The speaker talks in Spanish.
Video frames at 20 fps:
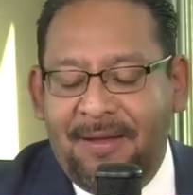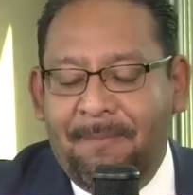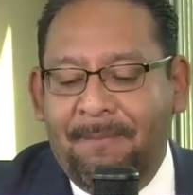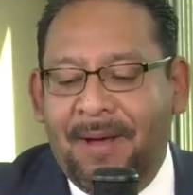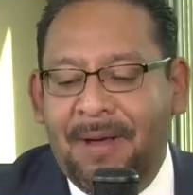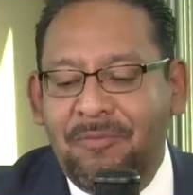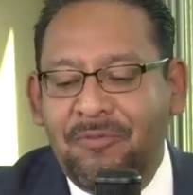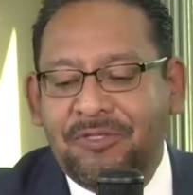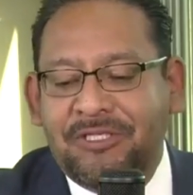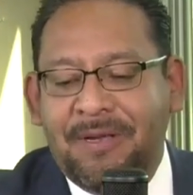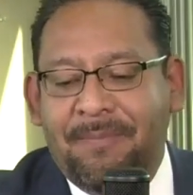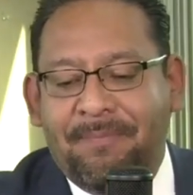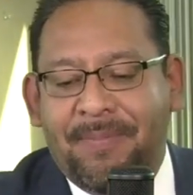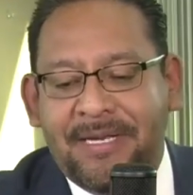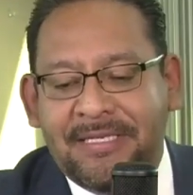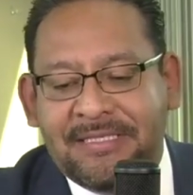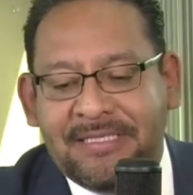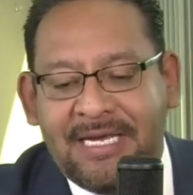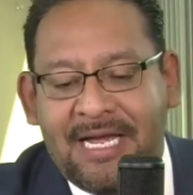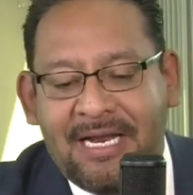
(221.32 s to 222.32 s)
Vamos a
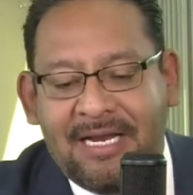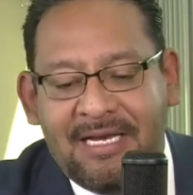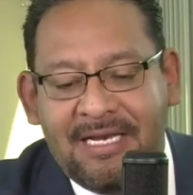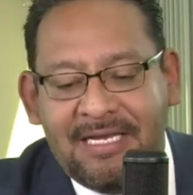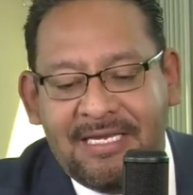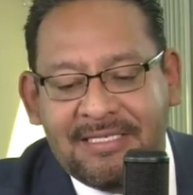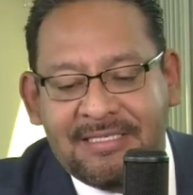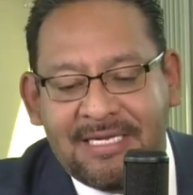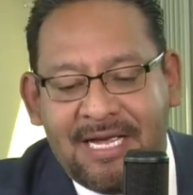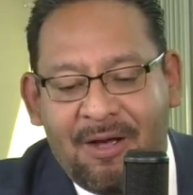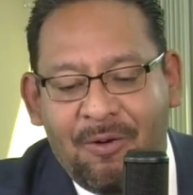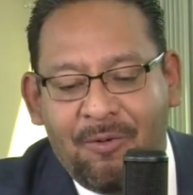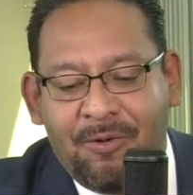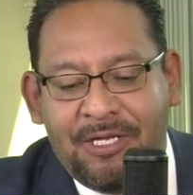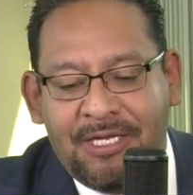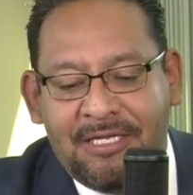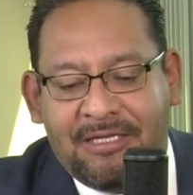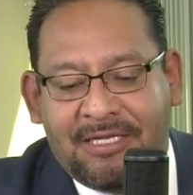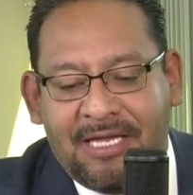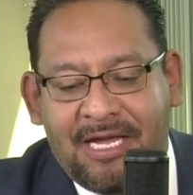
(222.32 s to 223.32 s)
pasarles
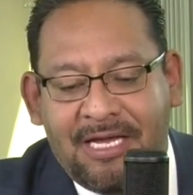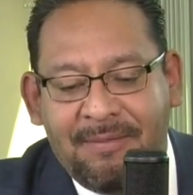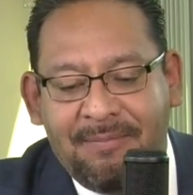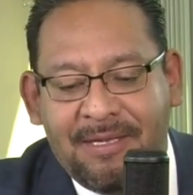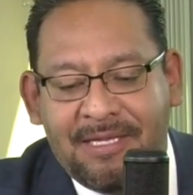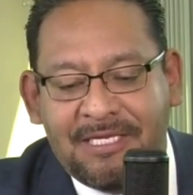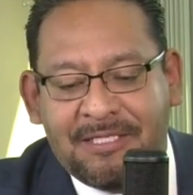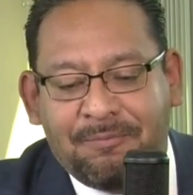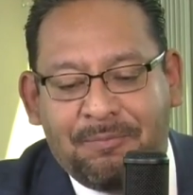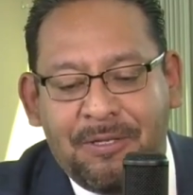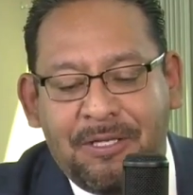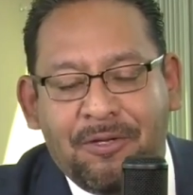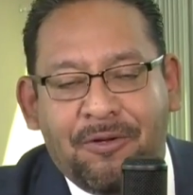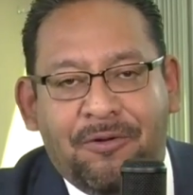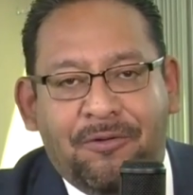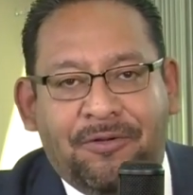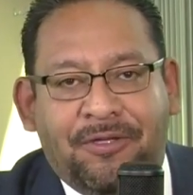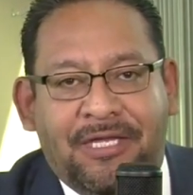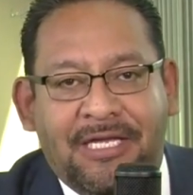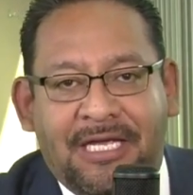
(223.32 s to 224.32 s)
ahorita y me
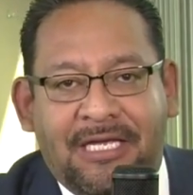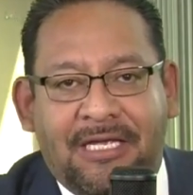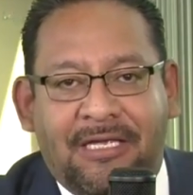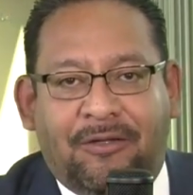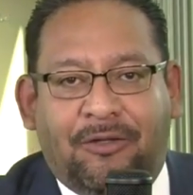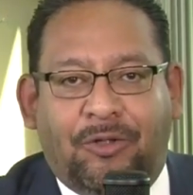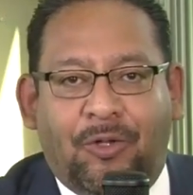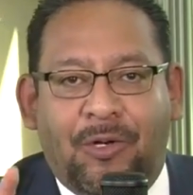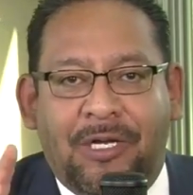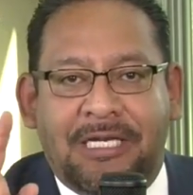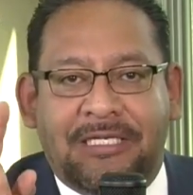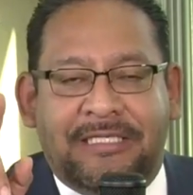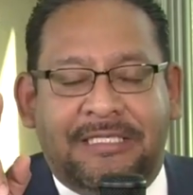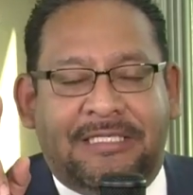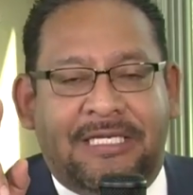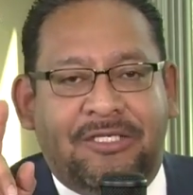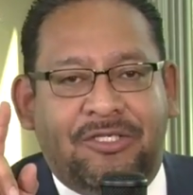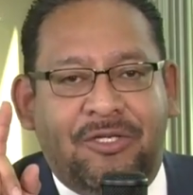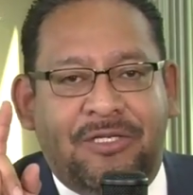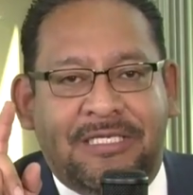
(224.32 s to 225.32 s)
despido de todas las
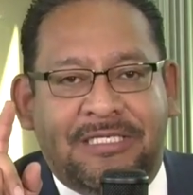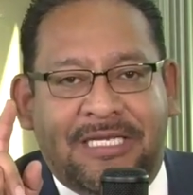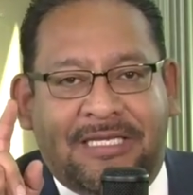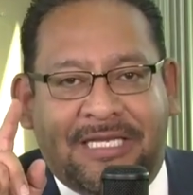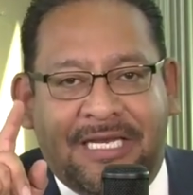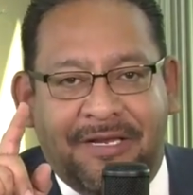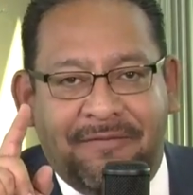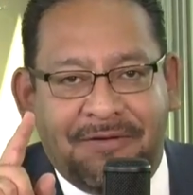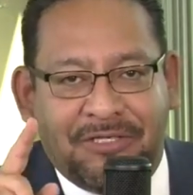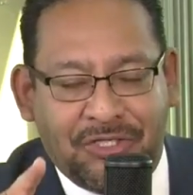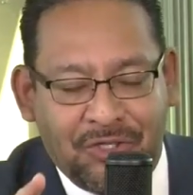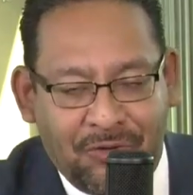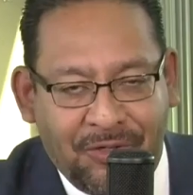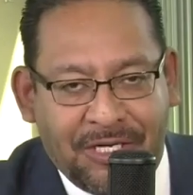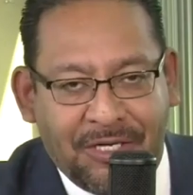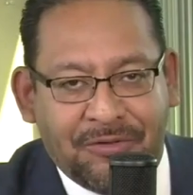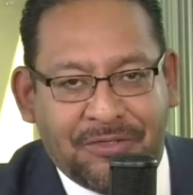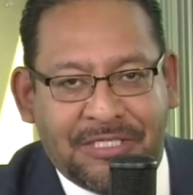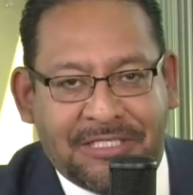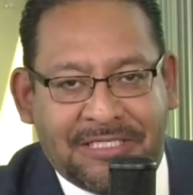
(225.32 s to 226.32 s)
estaciones de televisión
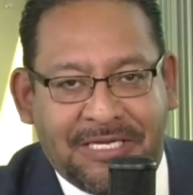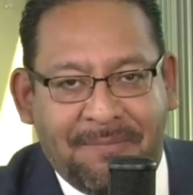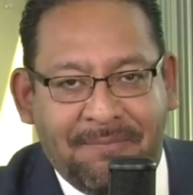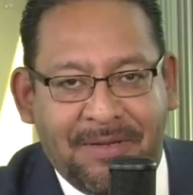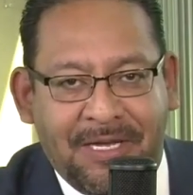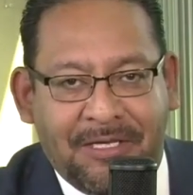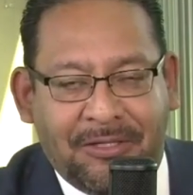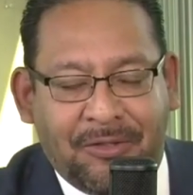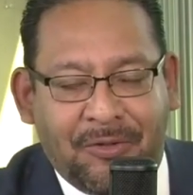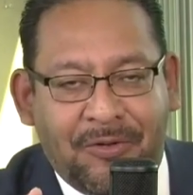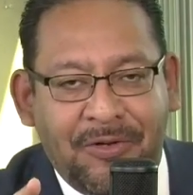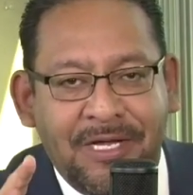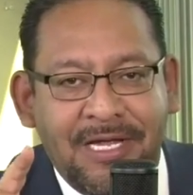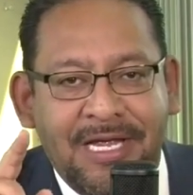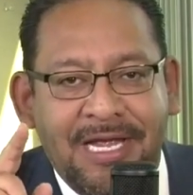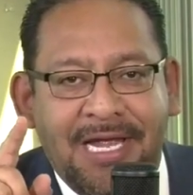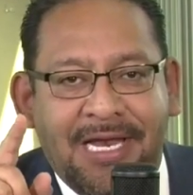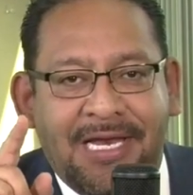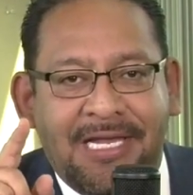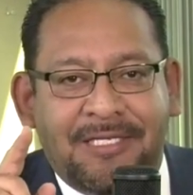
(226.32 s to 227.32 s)
que nos están viendo.
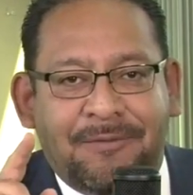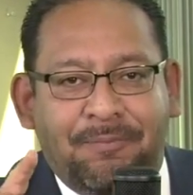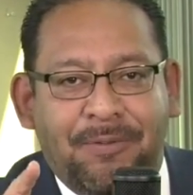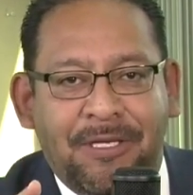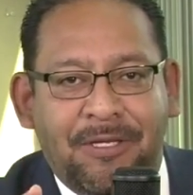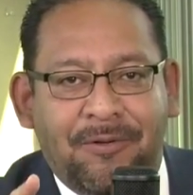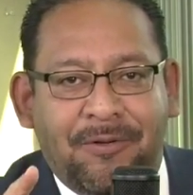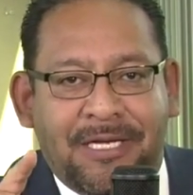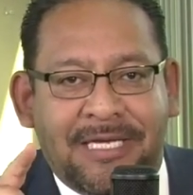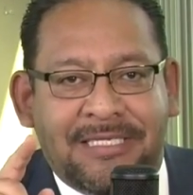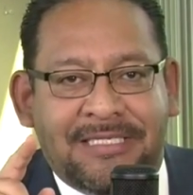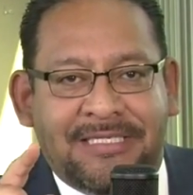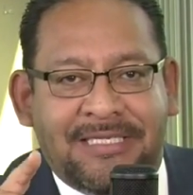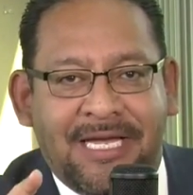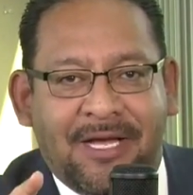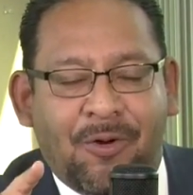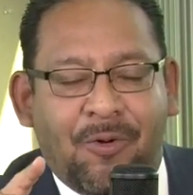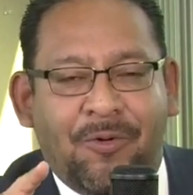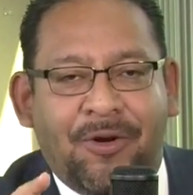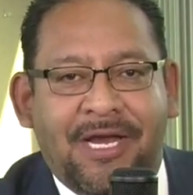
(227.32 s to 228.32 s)
Les pido que
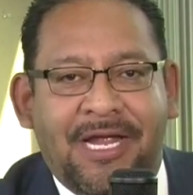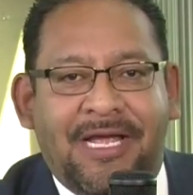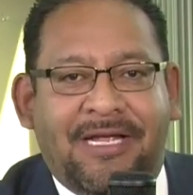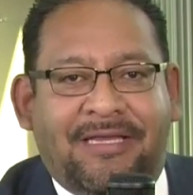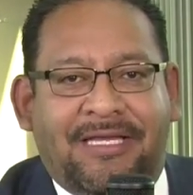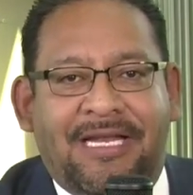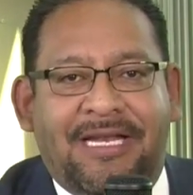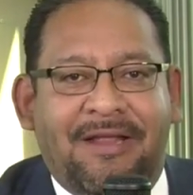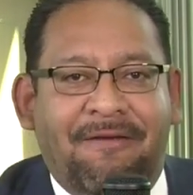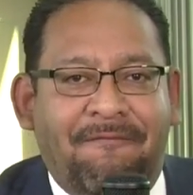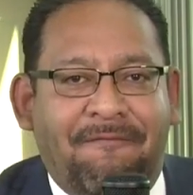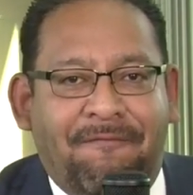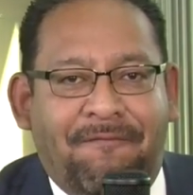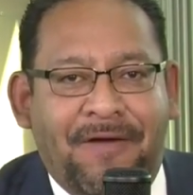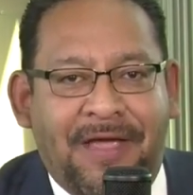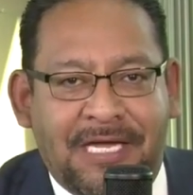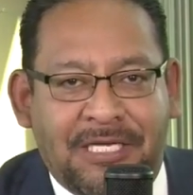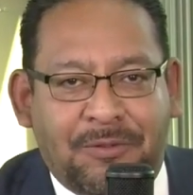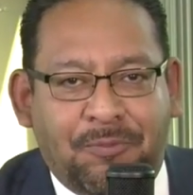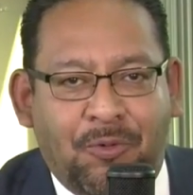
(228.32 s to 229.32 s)
se conecten en
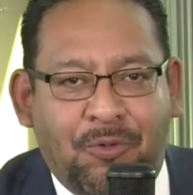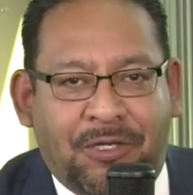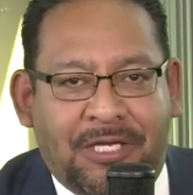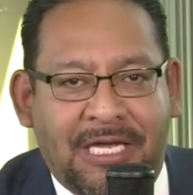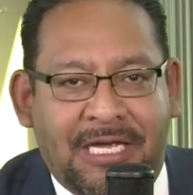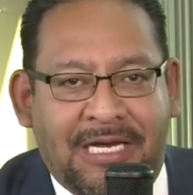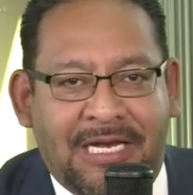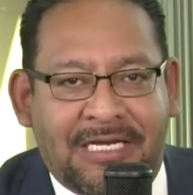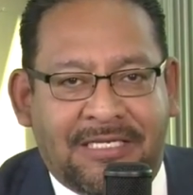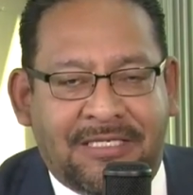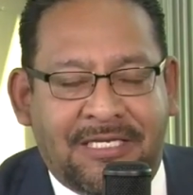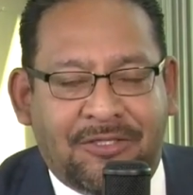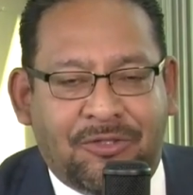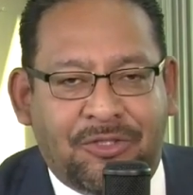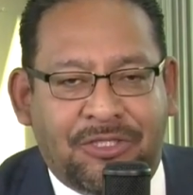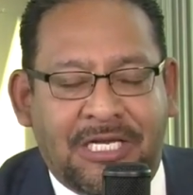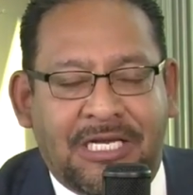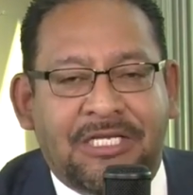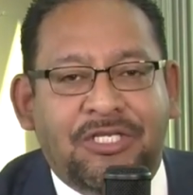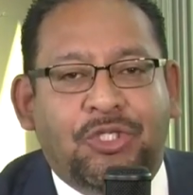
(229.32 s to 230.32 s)
Facebook y en las redes
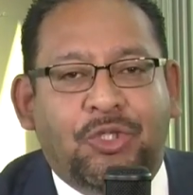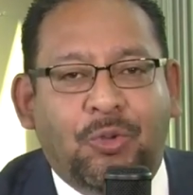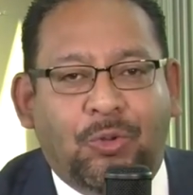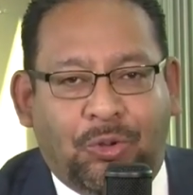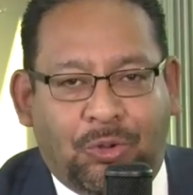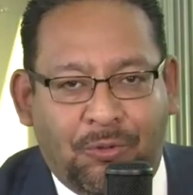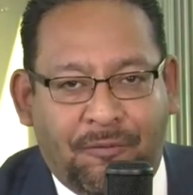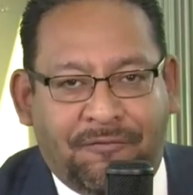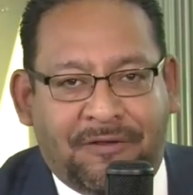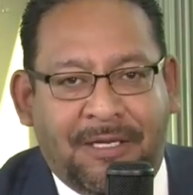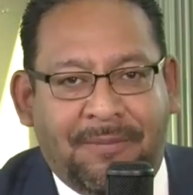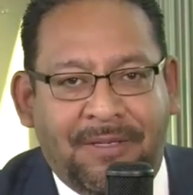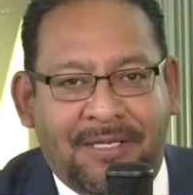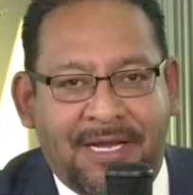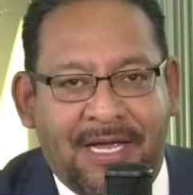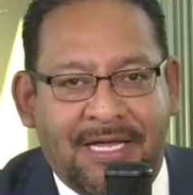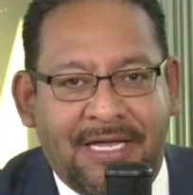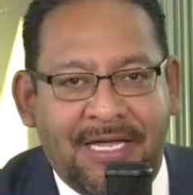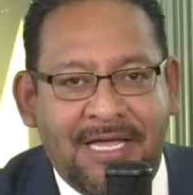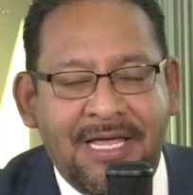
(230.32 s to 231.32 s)
sociales, YouTube
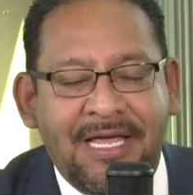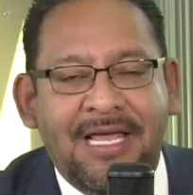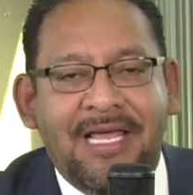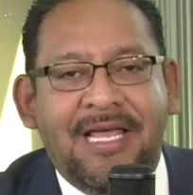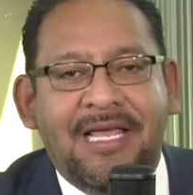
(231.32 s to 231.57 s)
también ahí.